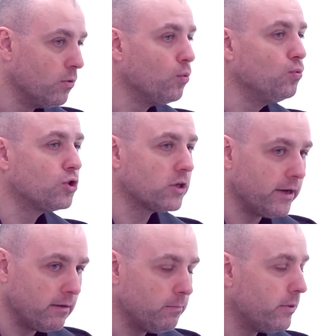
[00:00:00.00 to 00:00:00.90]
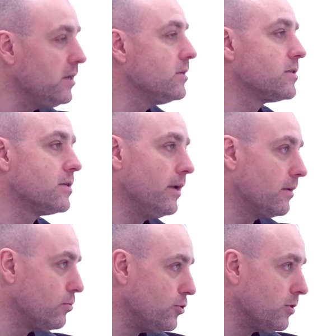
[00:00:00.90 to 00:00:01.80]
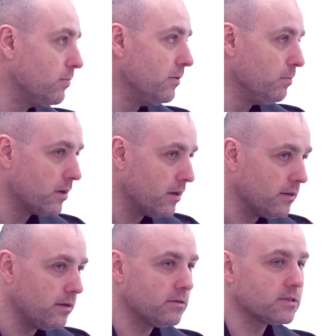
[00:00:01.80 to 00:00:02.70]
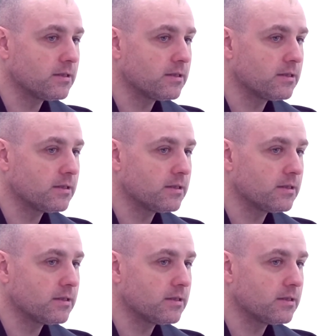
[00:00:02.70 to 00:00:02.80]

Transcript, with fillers: уже при следующем императоре,